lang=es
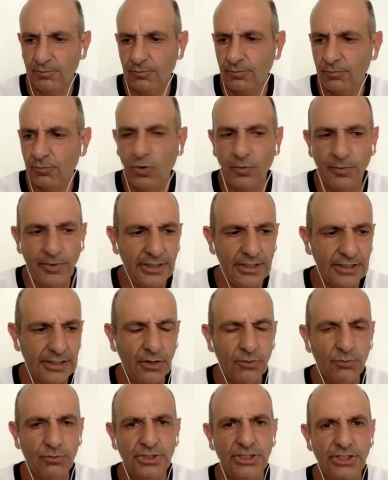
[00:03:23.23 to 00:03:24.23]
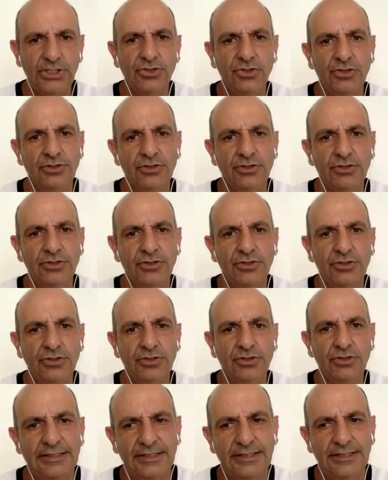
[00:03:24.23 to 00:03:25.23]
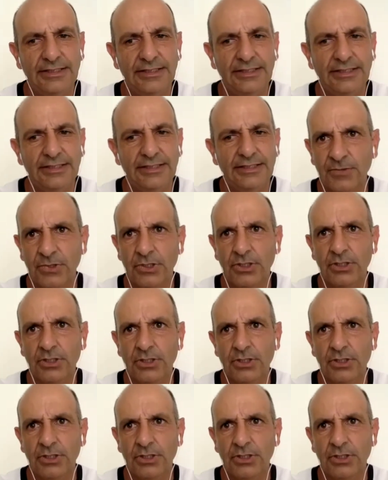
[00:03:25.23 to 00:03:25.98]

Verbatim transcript: mover a un niño en, distintas,